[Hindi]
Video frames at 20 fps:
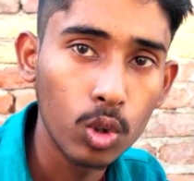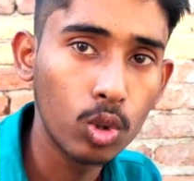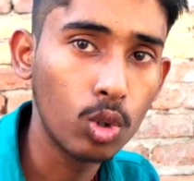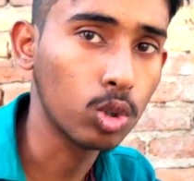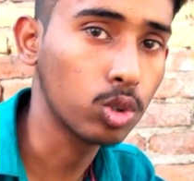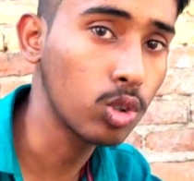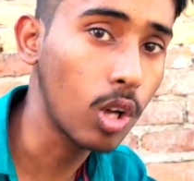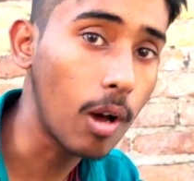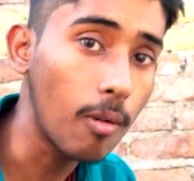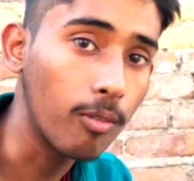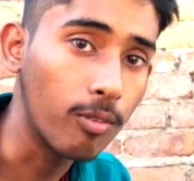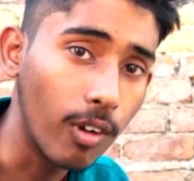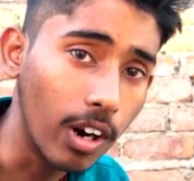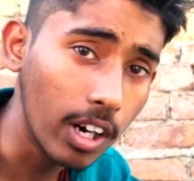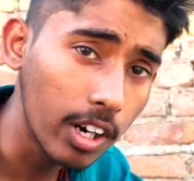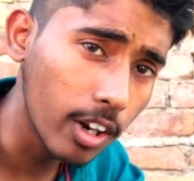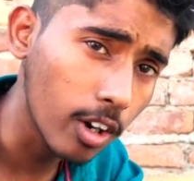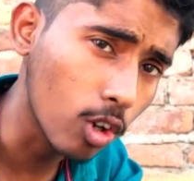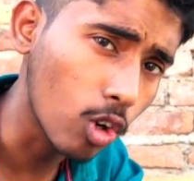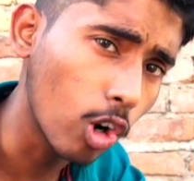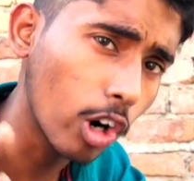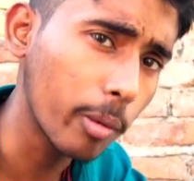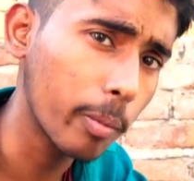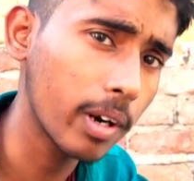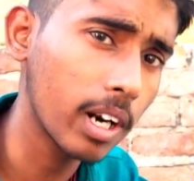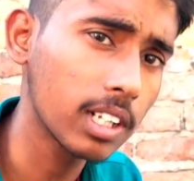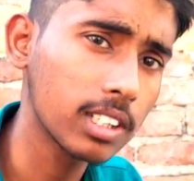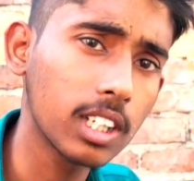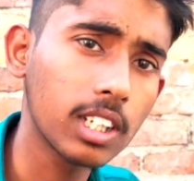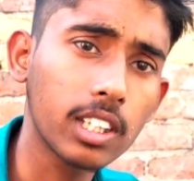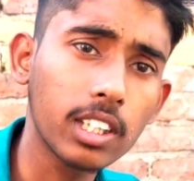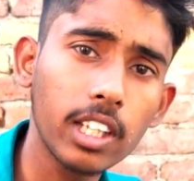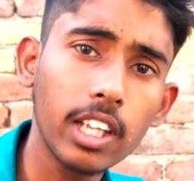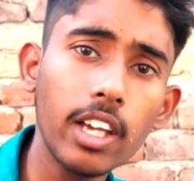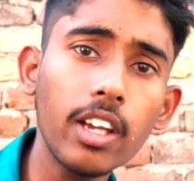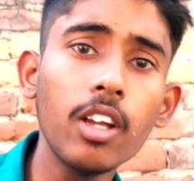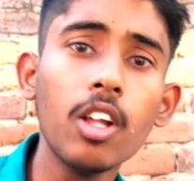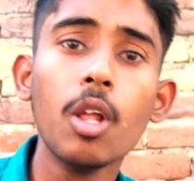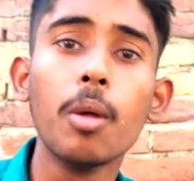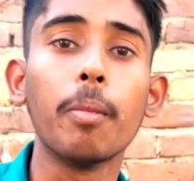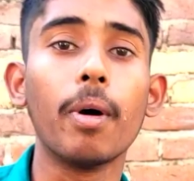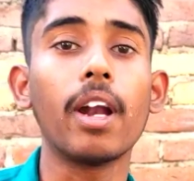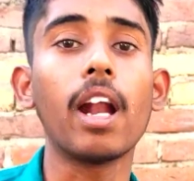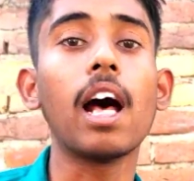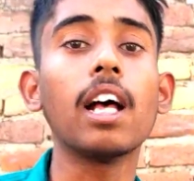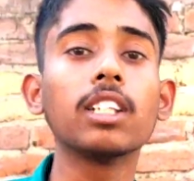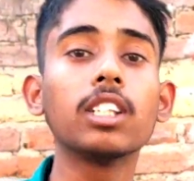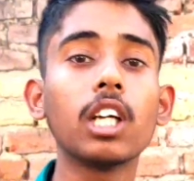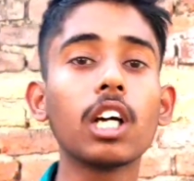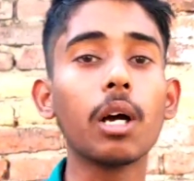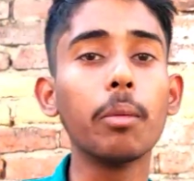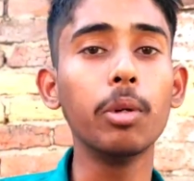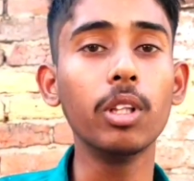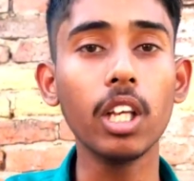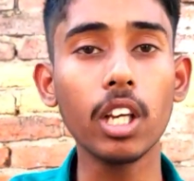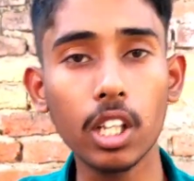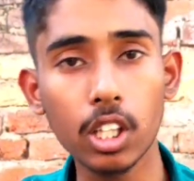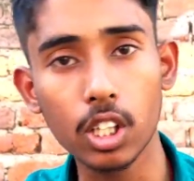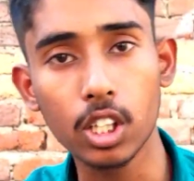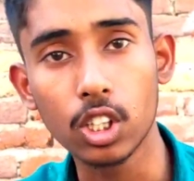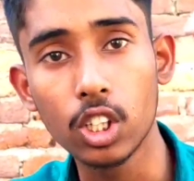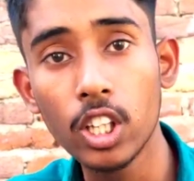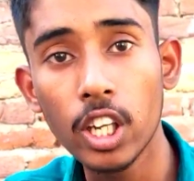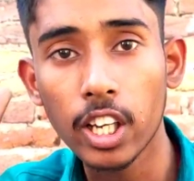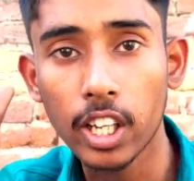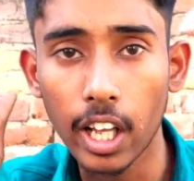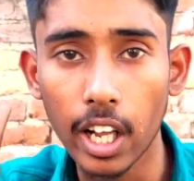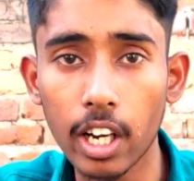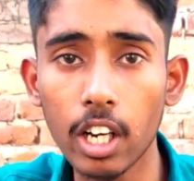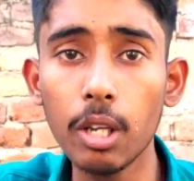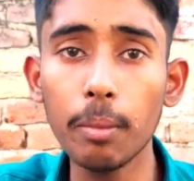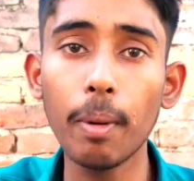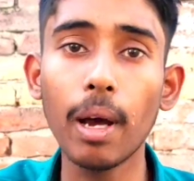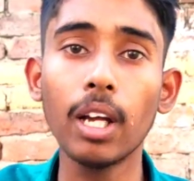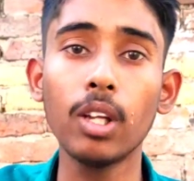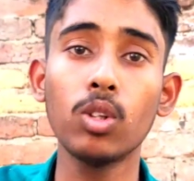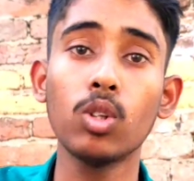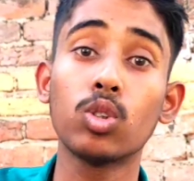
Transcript: दोस्तों आप वर्ल्ड रिकॉर्ड बना सकते हैं और आज तक अभी तक किसी ने कर नहीं पाया